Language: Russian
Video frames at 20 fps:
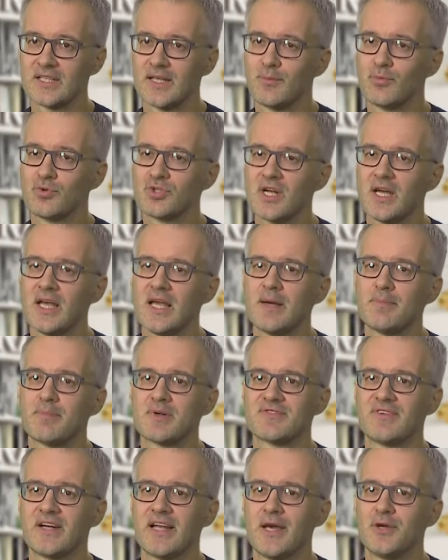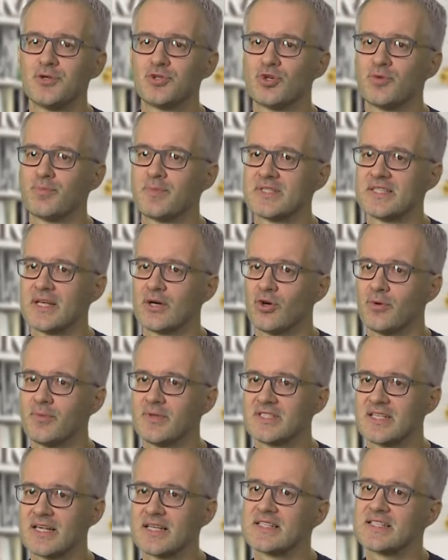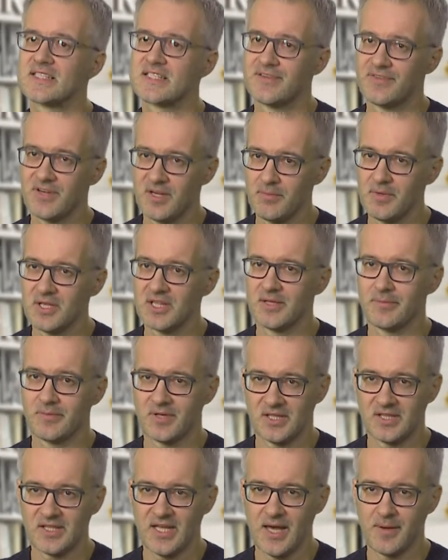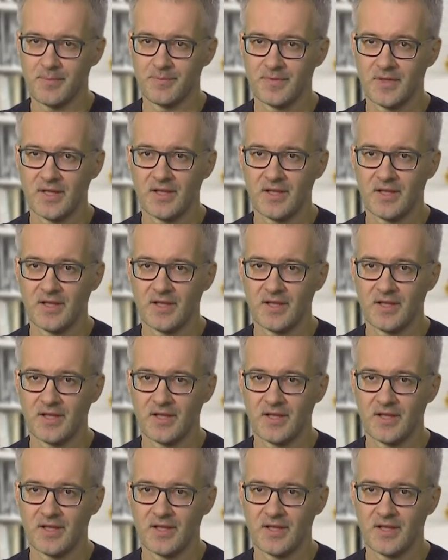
к тому же позволяющую познакомиться с современным Китаем.